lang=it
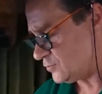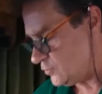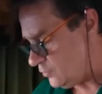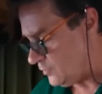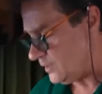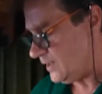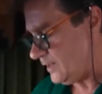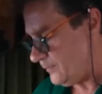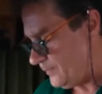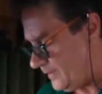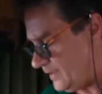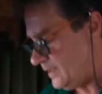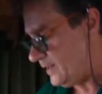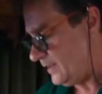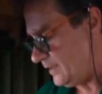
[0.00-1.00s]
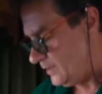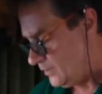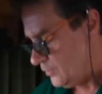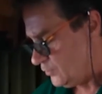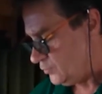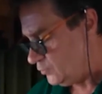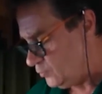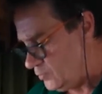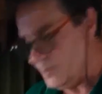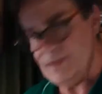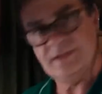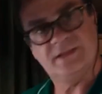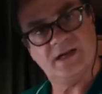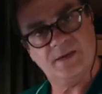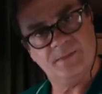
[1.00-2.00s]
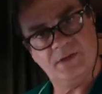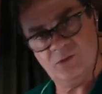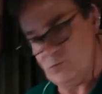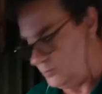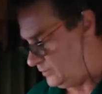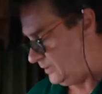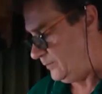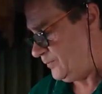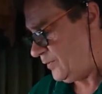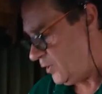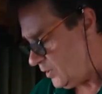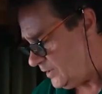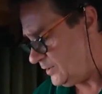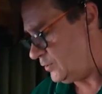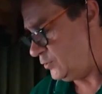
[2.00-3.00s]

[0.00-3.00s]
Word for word: scorrere per 2-3 minuti. Poi